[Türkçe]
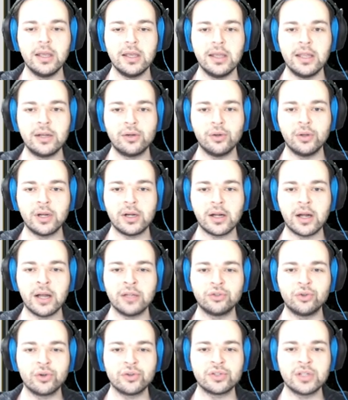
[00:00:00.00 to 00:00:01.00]
İlk olarak
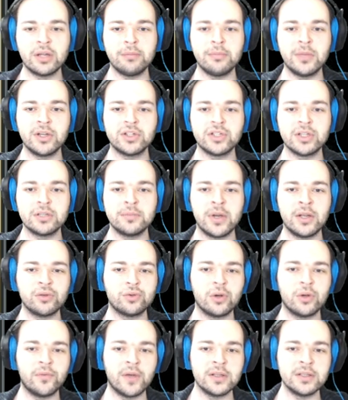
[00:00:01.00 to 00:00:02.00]
Aatrox'tan başlayacağız. Ben
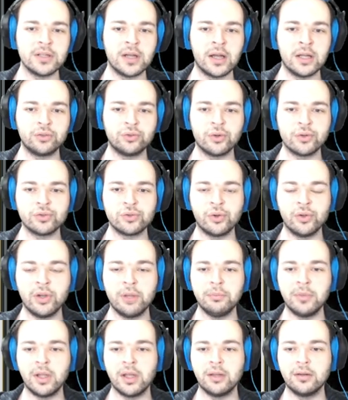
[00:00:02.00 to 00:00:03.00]
çok fazla Aatrox
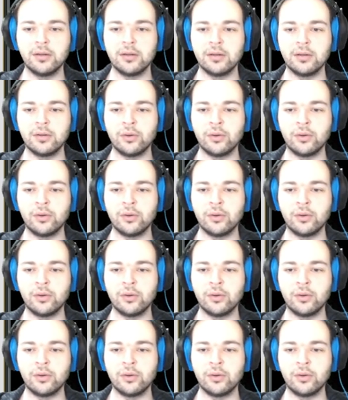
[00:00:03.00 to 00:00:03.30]
oynamayan,